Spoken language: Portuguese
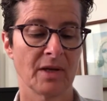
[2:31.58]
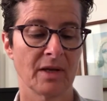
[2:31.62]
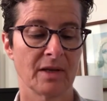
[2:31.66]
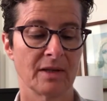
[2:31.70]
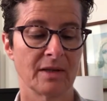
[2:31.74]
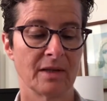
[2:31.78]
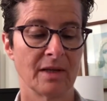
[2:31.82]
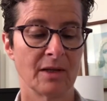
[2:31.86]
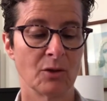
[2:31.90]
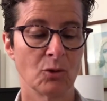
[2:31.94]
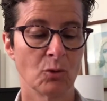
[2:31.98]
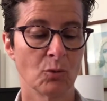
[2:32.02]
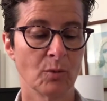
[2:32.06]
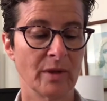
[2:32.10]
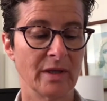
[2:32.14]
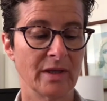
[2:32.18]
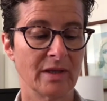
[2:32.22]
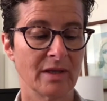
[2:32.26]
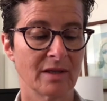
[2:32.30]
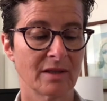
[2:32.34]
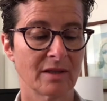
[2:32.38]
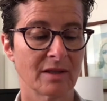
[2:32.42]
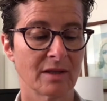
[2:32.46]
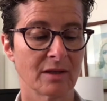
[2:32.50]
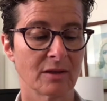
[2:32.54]
Nenhuma,
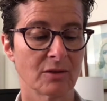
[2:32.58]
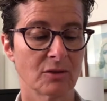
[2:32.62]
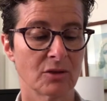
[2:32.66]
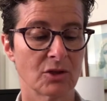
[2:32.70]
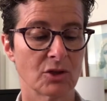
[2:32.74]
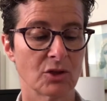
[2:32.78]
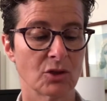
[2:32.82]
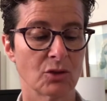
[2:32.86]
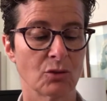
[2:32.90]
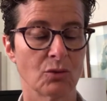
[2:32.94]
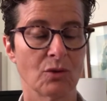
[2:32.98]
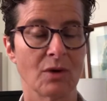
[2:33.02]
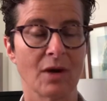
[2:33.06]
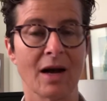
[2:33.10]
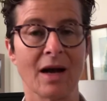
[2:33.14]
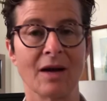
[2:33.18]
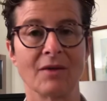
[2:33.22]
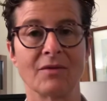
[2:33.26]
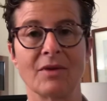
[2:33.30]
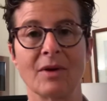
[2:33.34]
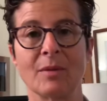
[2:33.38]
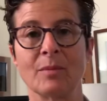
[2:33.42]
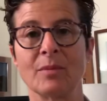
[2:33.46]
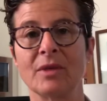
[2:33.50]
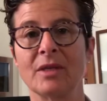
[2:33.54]
entretanto, se
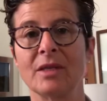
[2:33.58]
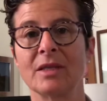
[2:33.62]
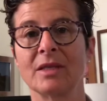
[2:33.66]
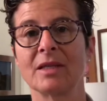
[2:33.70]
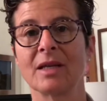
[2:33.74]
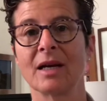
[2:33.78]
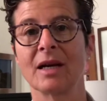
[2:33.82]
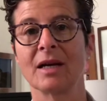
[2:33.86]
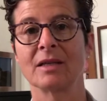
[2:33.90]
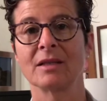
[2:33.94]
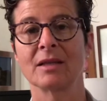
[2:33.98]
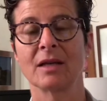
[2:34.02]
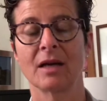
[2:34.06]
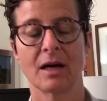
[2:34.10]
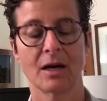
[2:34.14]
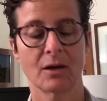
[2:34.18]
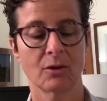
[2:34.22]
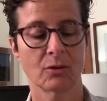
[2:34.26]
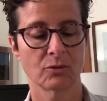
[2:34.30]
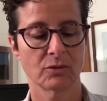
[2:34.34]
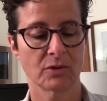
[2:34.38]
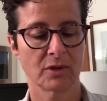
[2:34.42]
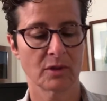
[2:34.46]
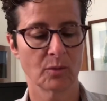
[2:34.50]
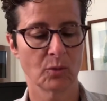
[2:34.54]
julgava habilitada a
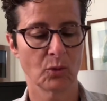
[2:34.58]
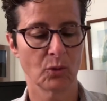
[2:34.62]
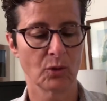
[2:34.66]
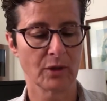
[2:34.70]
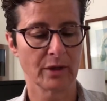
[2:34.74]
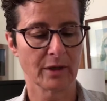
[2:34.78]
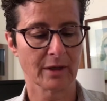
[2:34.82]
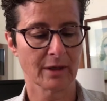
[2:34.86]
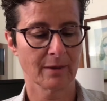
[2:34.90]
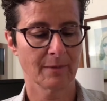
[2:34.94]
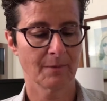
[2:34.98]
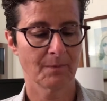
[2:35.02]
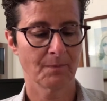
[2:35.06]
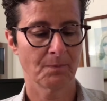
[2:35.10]
contribuir.